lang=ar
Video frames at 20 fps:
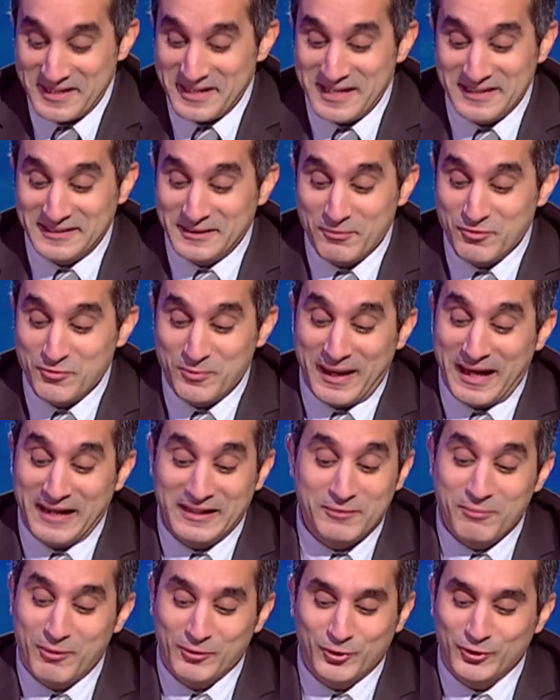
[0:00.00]
انت مش
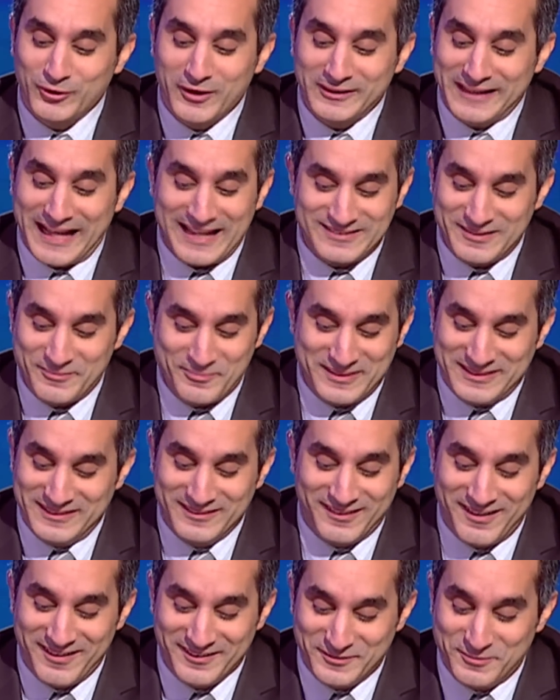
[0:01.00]
مخلي الموضوع دوت احسن
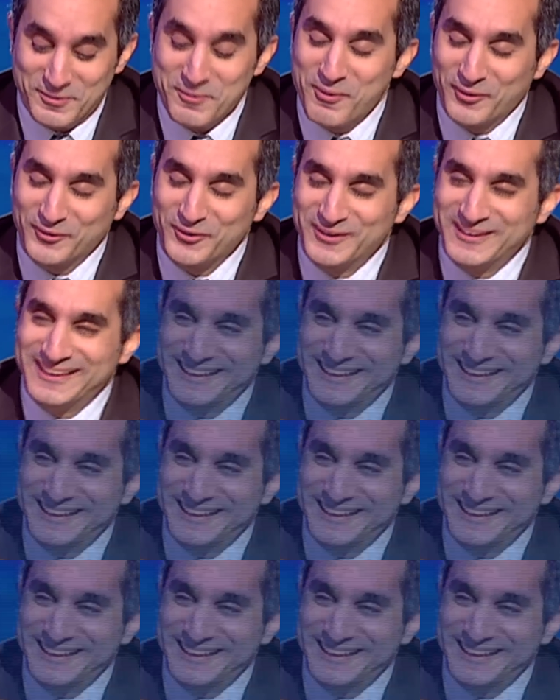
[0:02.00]
بكتير خالص من الموضوع